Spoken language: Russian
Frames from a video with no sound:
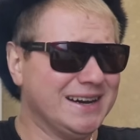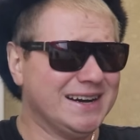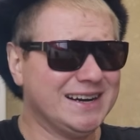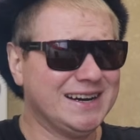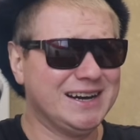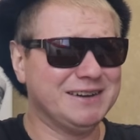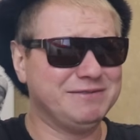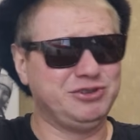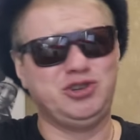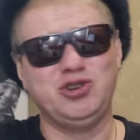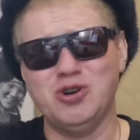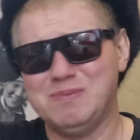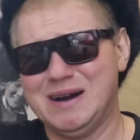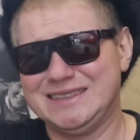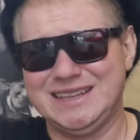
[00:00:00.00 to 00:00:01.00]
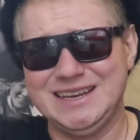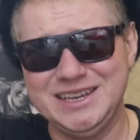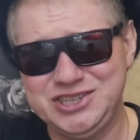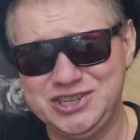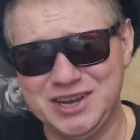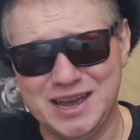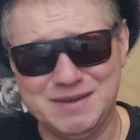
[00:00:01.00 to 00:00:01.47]
э, в чем
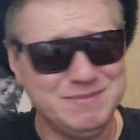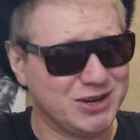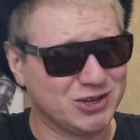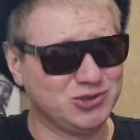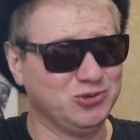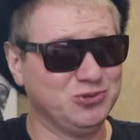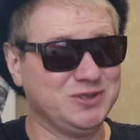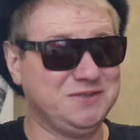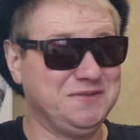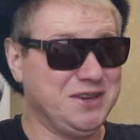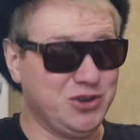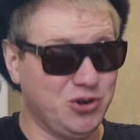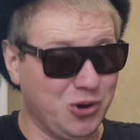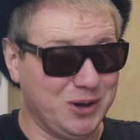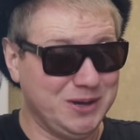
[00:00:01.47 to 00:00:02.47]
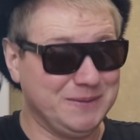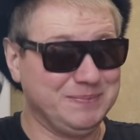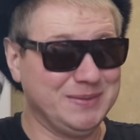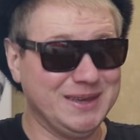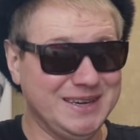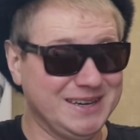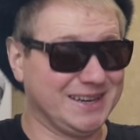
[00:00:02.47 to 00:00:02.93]
отличие между свиньей
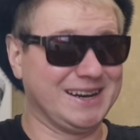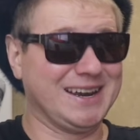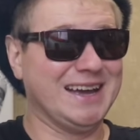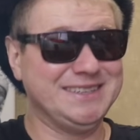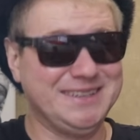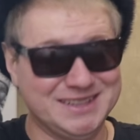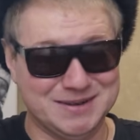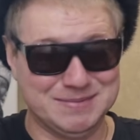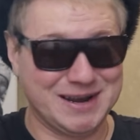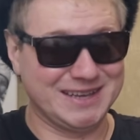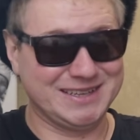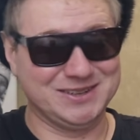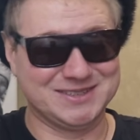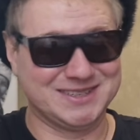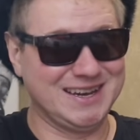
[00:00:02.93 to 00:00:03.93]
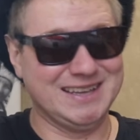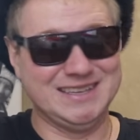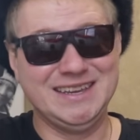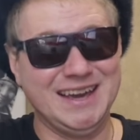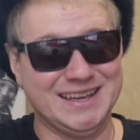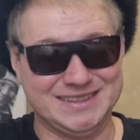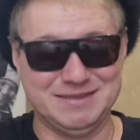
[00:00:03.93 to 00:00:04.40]
и крокодилом, хотел
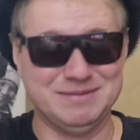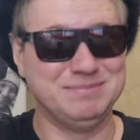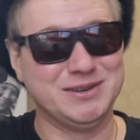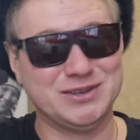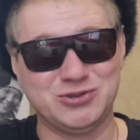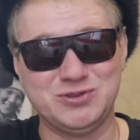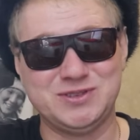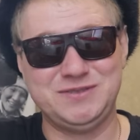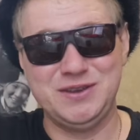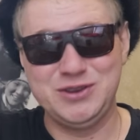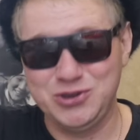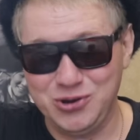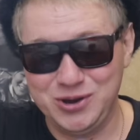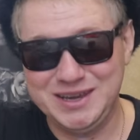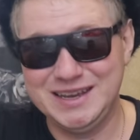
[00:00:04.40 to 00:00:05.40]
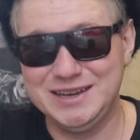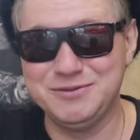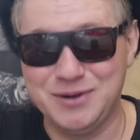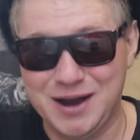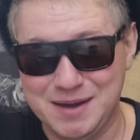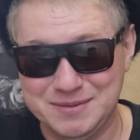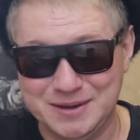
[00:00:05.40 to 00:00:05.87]
сказать. Нет, между свиньей и
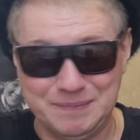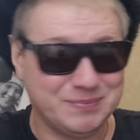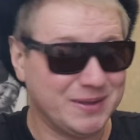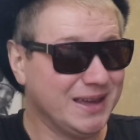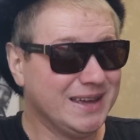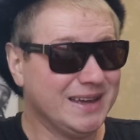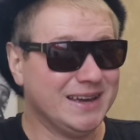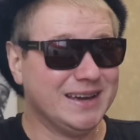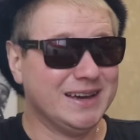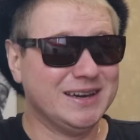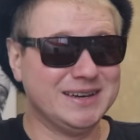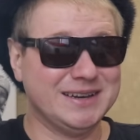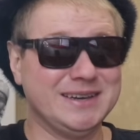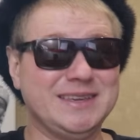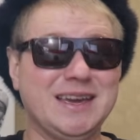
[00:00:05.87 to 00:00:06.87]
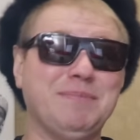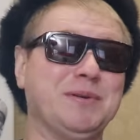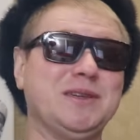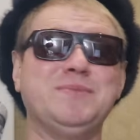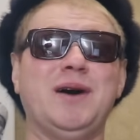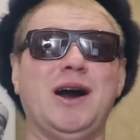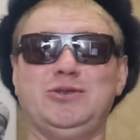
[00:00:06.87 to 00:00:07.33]
львами. Э, я
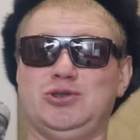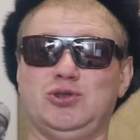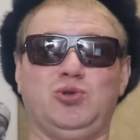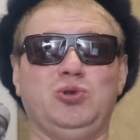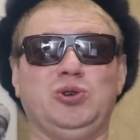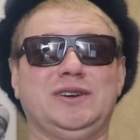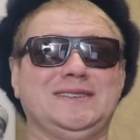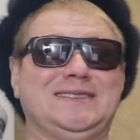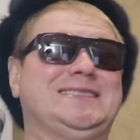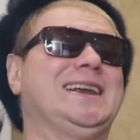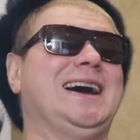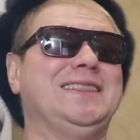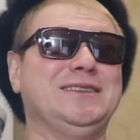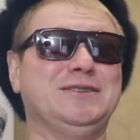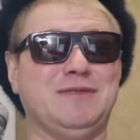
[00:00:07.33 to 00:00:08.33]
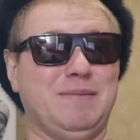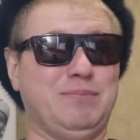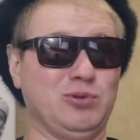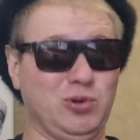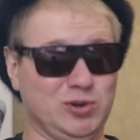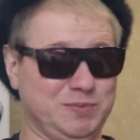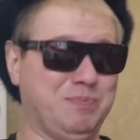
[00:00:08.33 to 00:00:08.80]
понимаю, такой странный
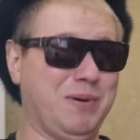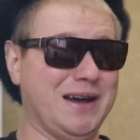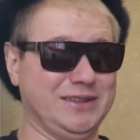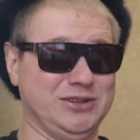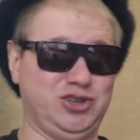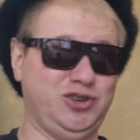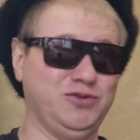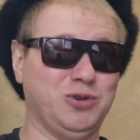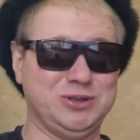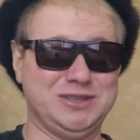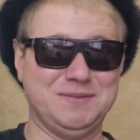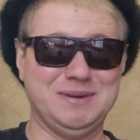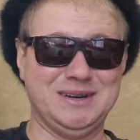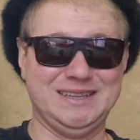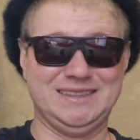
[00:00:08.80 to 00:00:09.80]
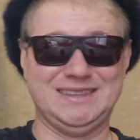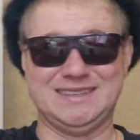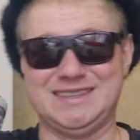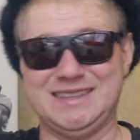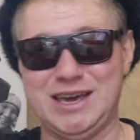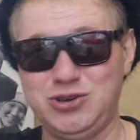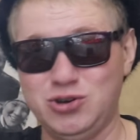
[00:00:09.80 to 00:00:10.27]
вопрос. Палыч, чего ты бы это
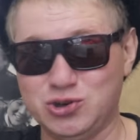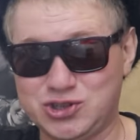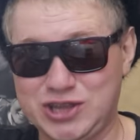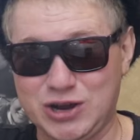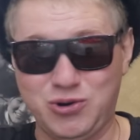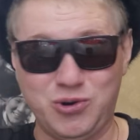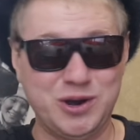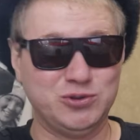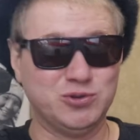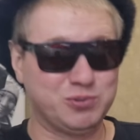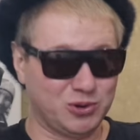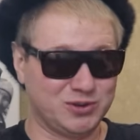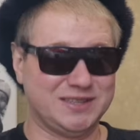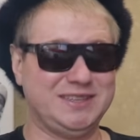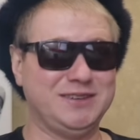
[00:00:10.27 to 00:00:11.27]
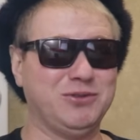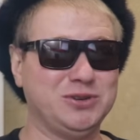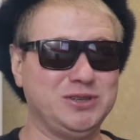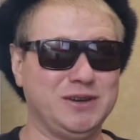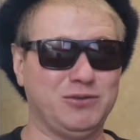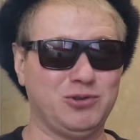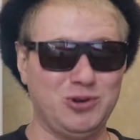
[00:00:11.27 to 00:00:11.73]
задаешь такое? Ну, просто
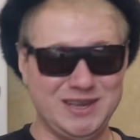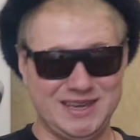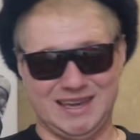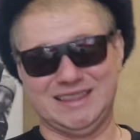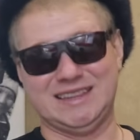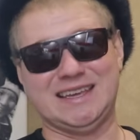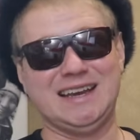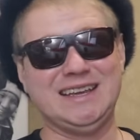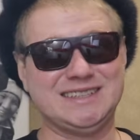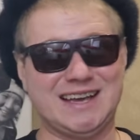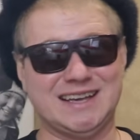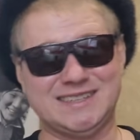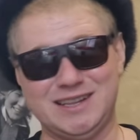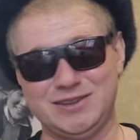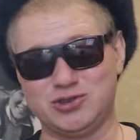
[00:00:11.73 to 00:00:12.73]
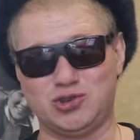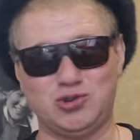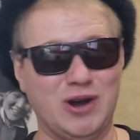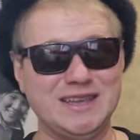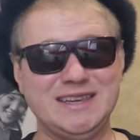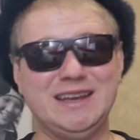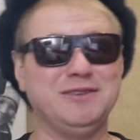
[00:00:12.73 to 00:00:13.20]
сегодня в ролике Натали сказала,
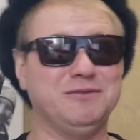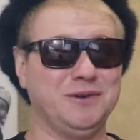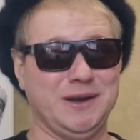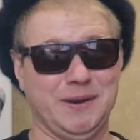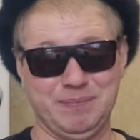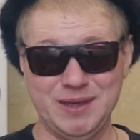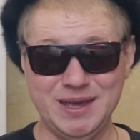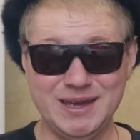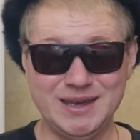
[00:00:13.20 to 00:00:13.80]
что они львы